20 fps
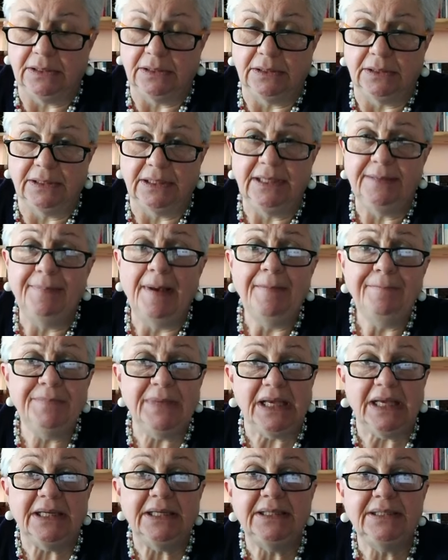eh, i
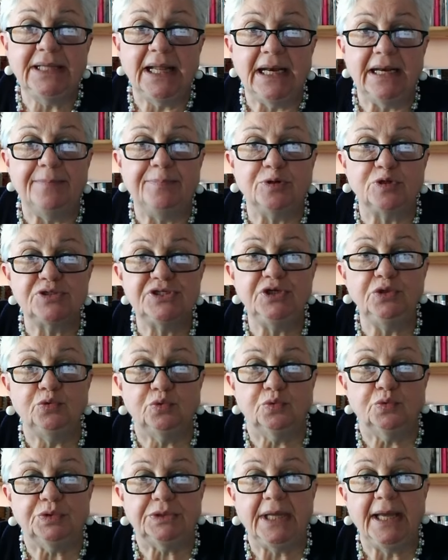bambini delle
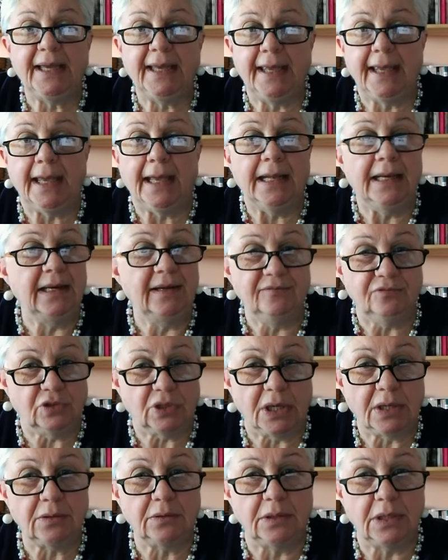prostitute che
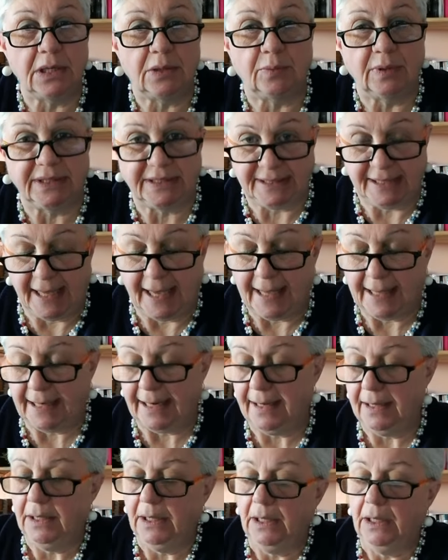lavorano nel
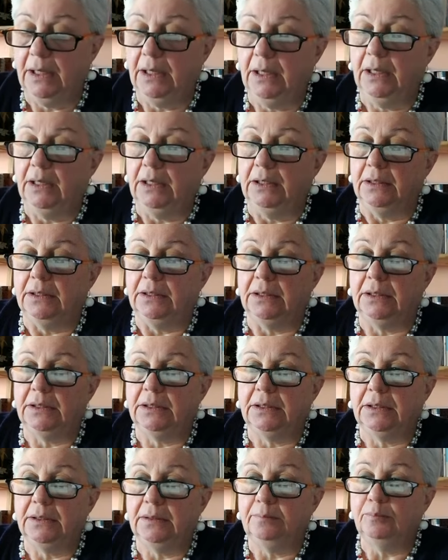quartiere.
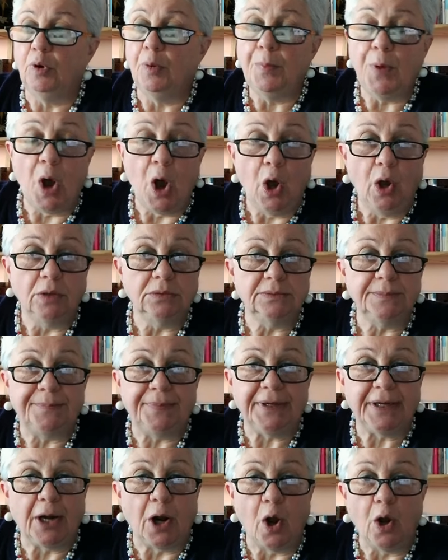Uh, Momò
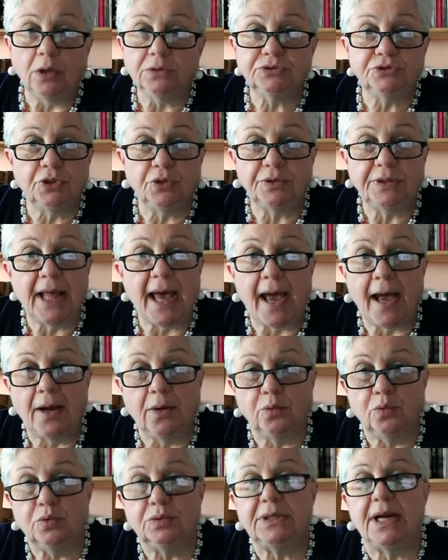però non ha
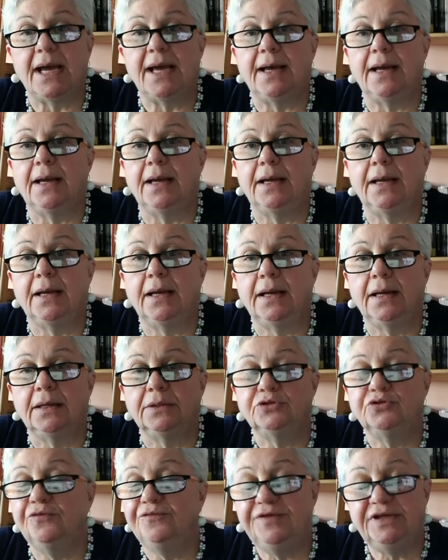una
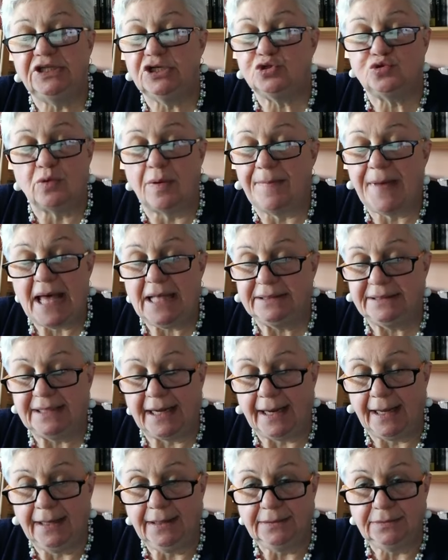non vede sua
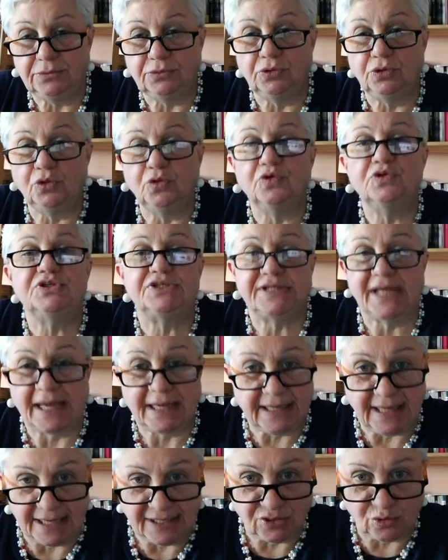madre, eh? non sa
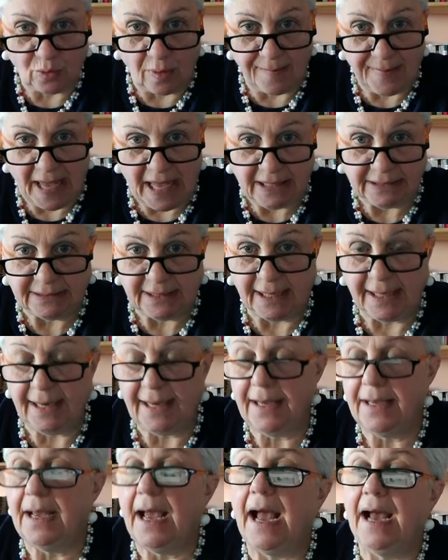chi è sua
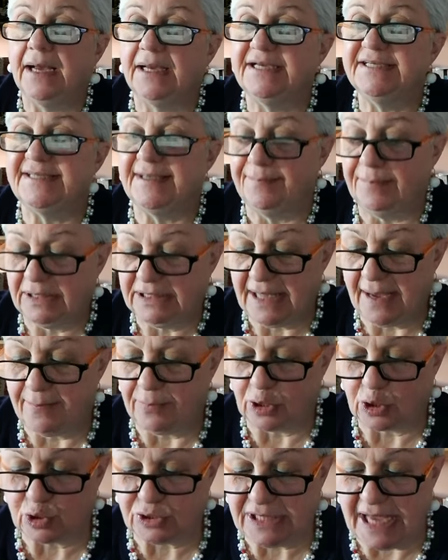madre, anche se Madame
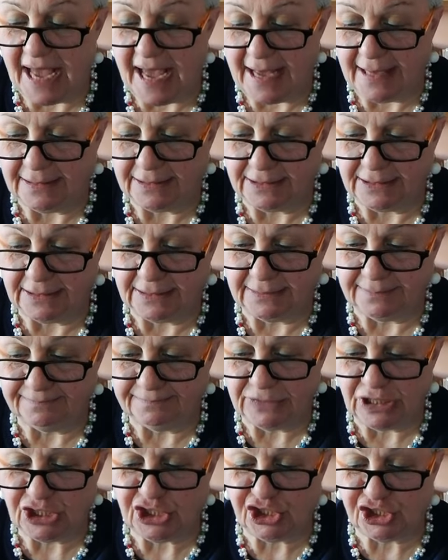Rosà eh,
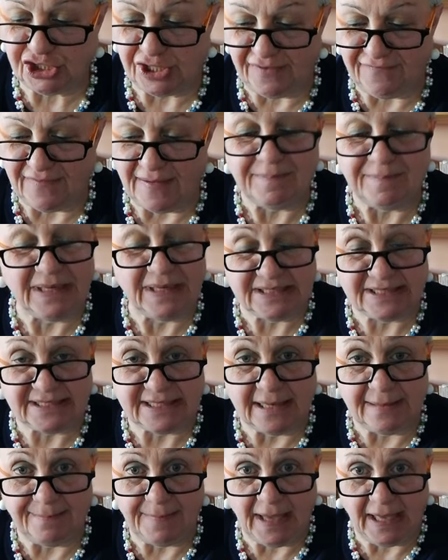riceve
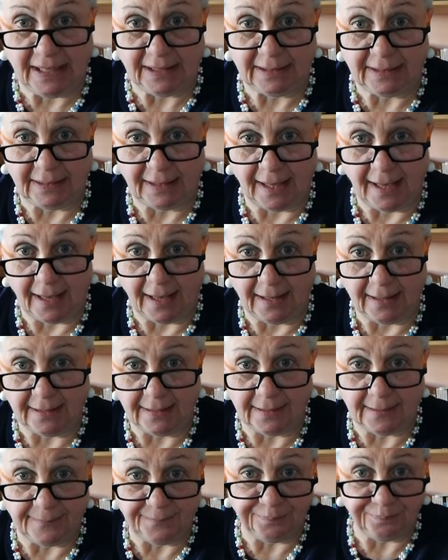mensilmente
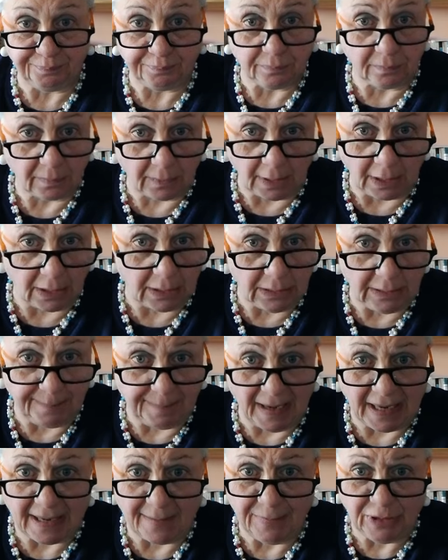ehm, il
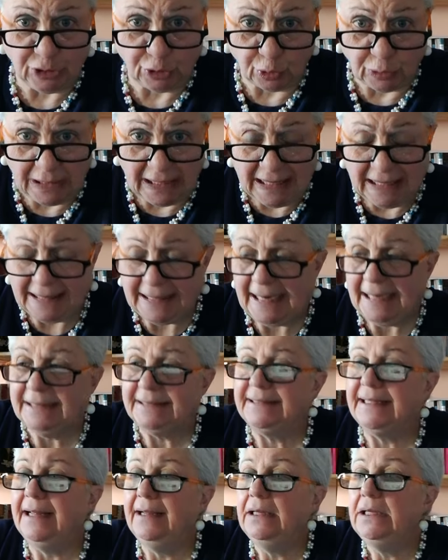pagamento della
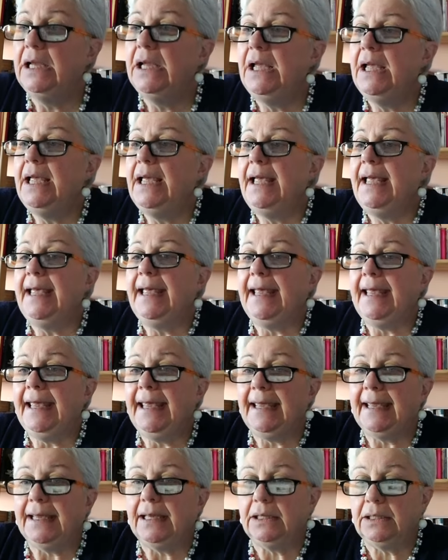retta
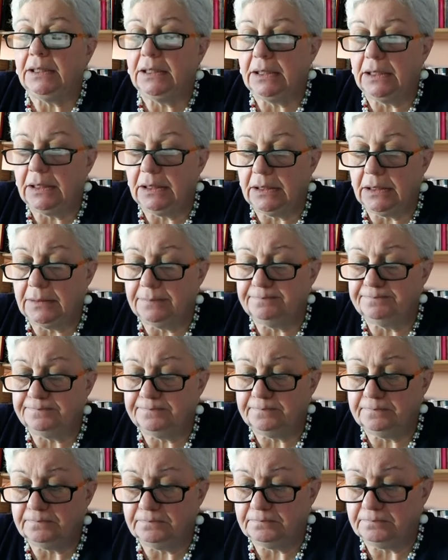e
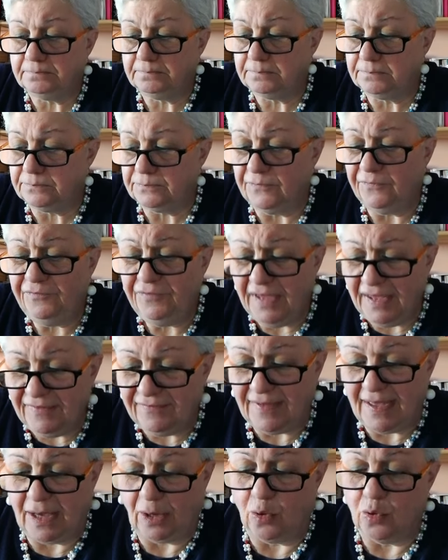ehm,
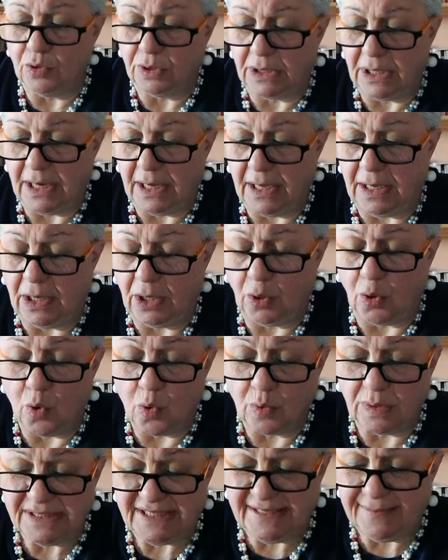vive con, con, questi